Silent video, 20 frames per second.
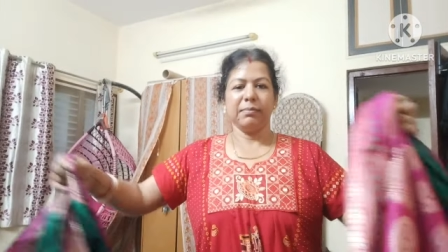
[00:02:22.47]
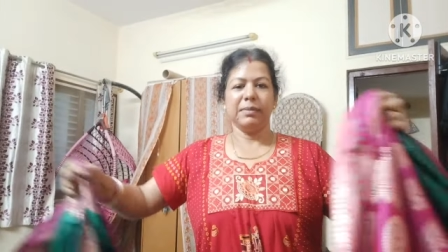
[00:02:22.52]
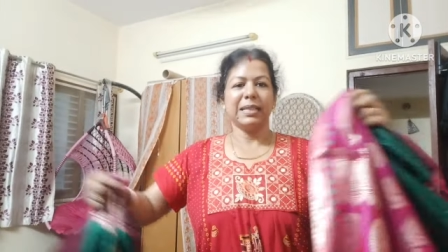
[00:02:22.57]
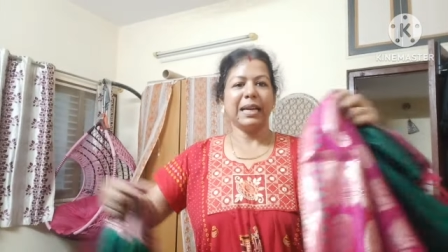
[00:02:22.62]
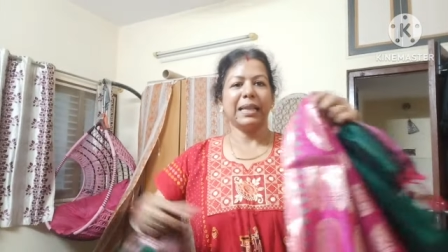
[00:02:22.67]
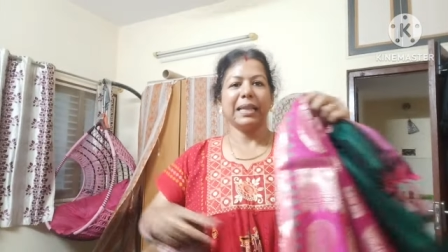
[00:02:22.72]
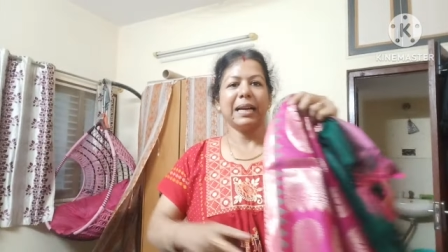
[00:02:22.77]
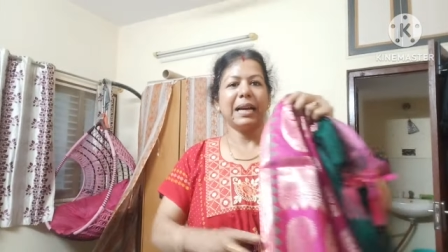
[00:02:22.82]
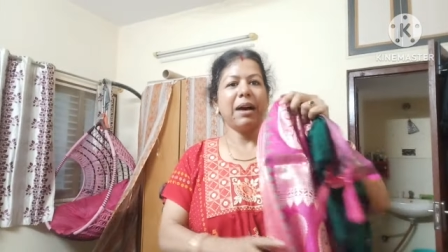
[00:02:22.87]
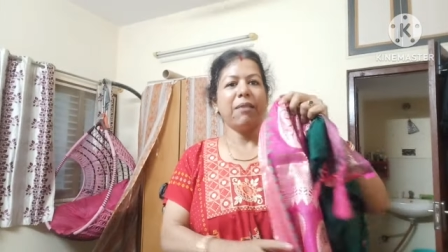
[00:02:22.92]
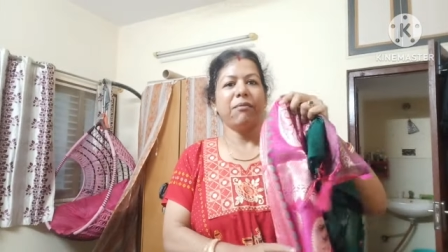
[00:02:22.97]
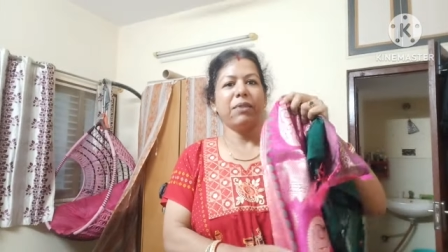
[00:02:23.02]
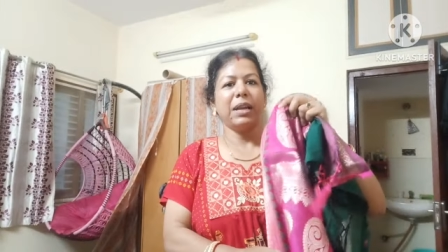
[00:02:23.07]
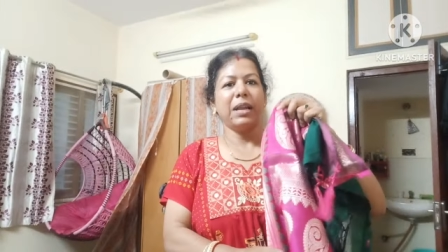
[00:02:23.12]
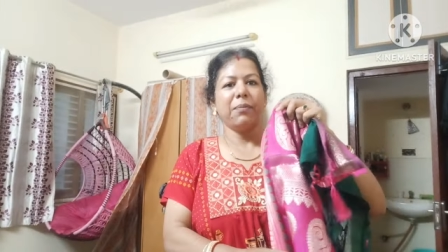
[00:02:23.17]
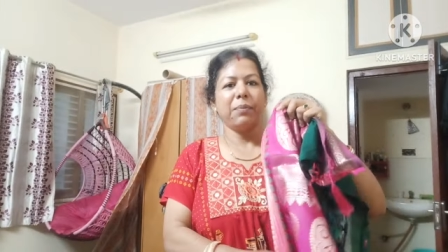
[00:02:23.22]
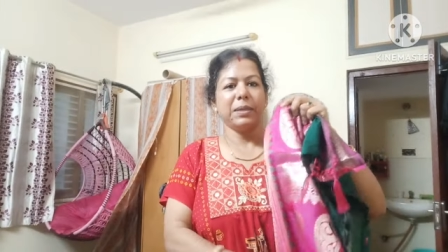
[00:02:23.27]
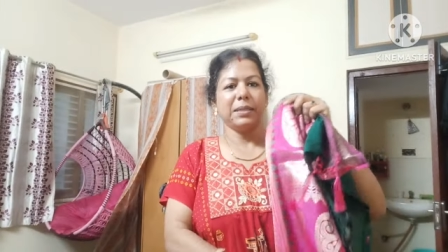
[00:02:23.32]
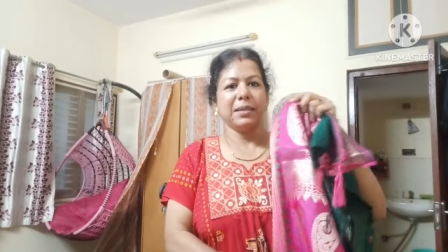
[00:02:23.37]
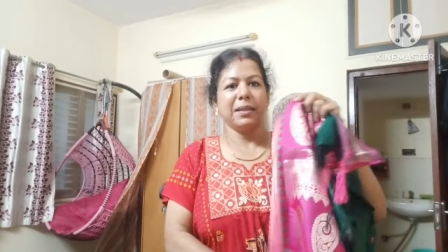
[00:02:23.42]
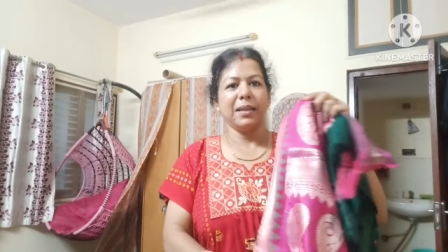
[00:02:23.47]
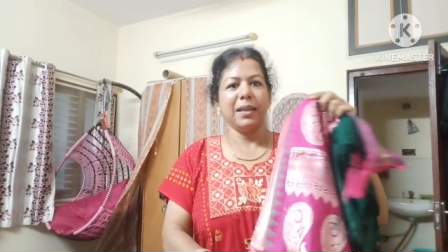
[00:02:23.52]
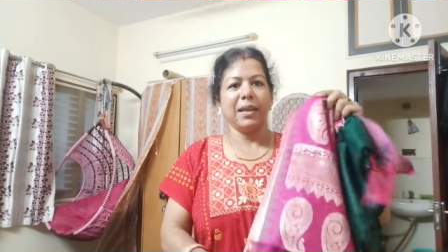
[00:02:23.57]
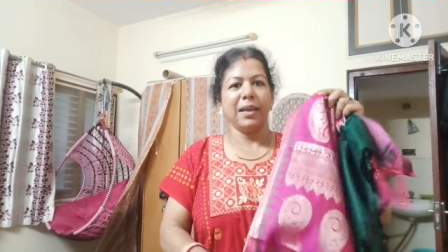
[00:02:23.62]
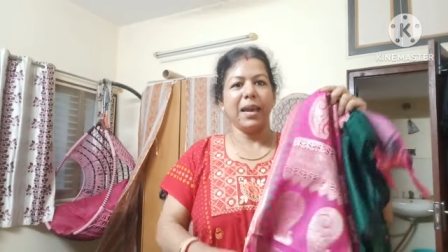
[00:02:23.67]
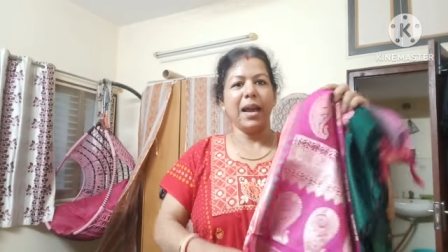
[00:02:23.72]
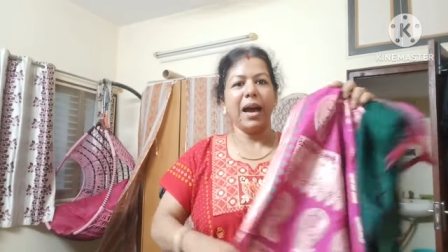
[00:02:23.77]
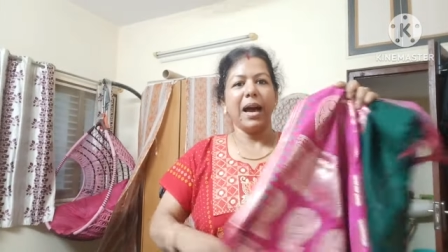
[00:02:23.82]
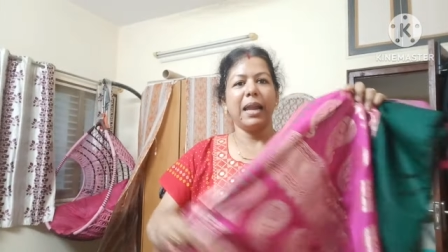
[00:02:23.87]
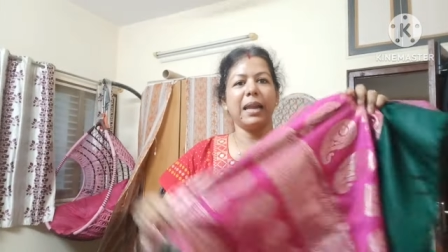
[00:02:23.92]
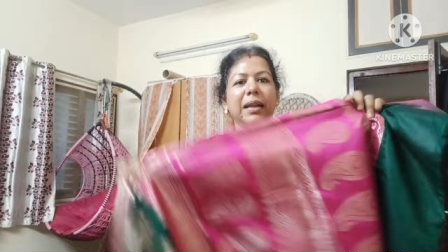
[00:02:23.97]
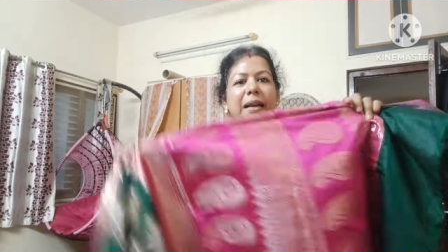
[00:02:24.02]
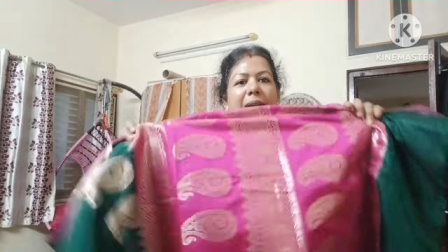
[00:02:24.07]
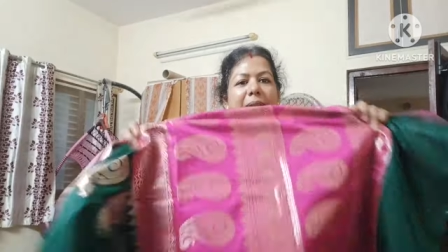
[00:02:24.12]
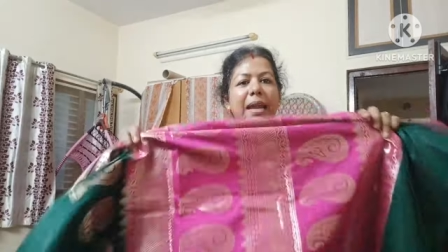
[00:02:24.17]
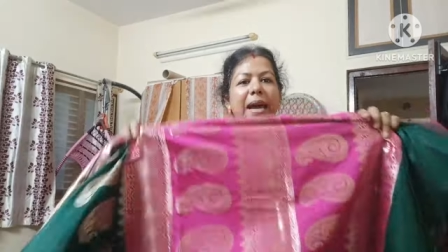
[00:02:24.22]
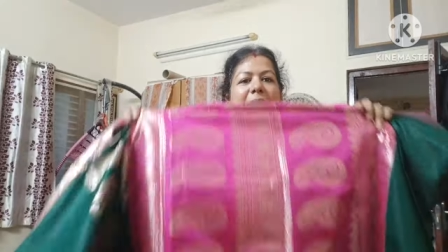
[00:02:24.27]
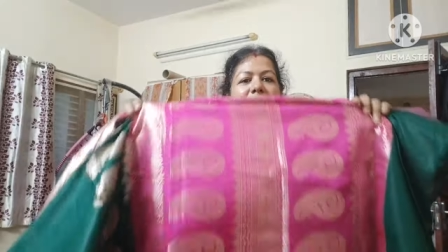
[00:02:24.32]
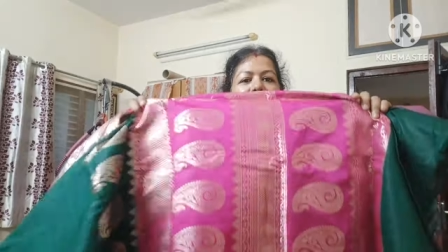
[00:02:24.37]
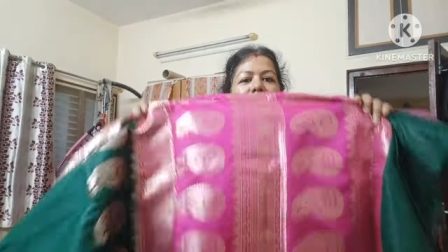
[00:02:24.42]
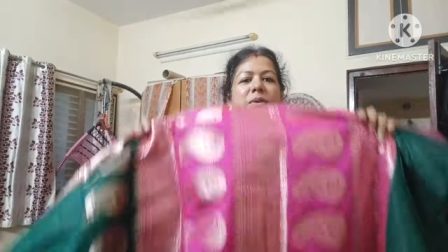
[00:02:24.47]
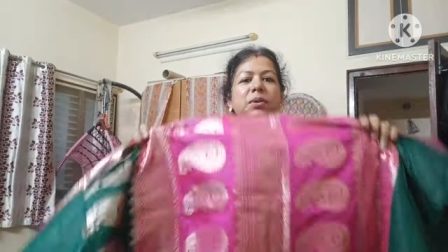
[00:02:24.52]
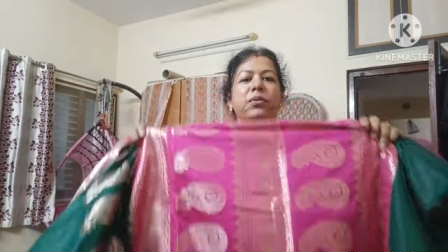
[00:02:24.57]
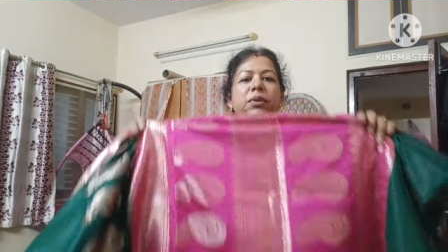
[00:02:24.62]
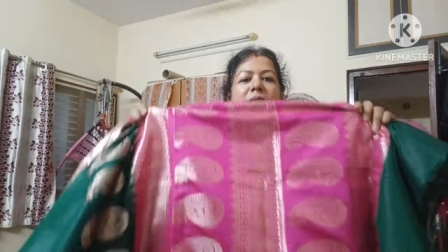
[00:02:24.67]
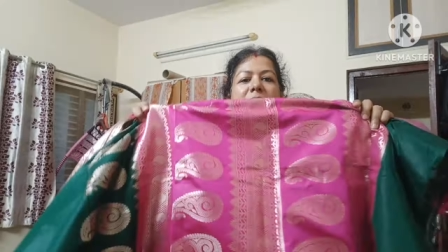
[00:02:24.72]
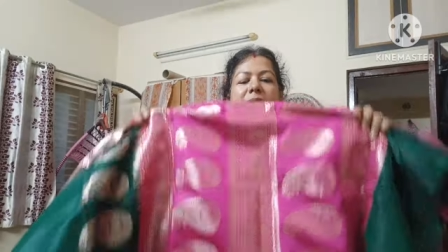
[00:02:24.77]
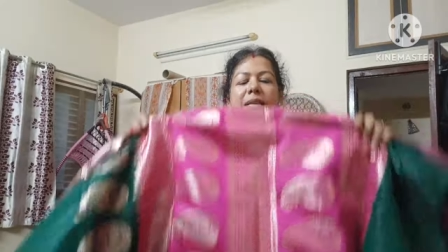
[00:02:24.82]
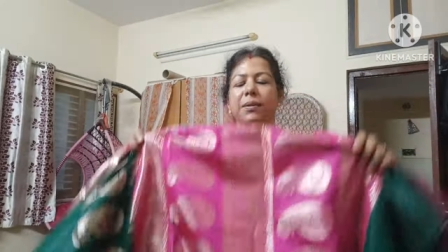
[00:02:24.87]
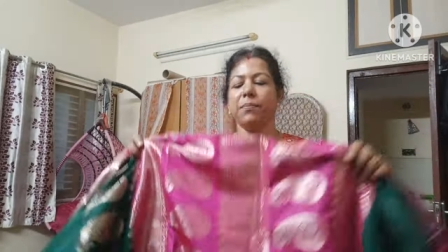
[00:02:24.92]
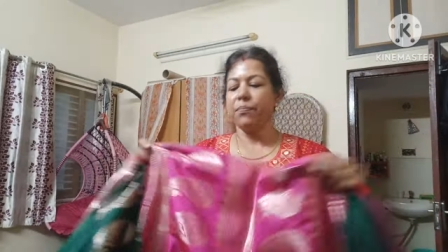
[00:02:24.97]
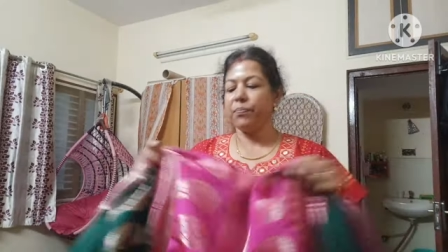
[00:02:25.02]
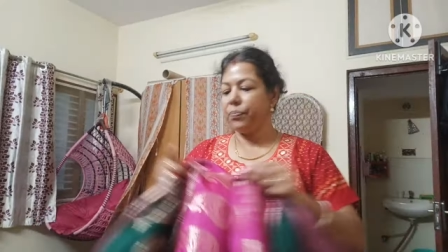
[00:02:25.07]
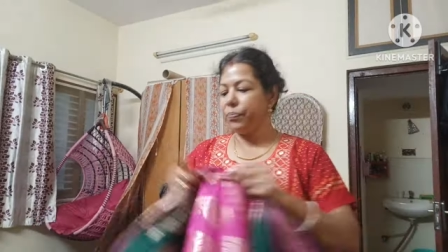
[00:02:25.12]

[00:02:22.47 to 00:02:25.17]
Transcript: ज़्यादा काम वाला पसंद नहीं है हल्का लाइट भी वेट है